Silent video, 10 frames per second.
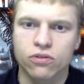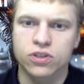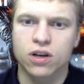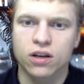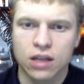То
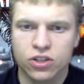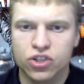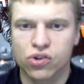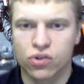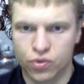есть, когда ты
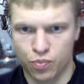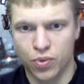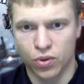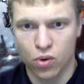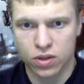ждешь
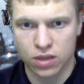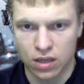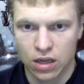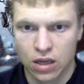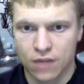пилота,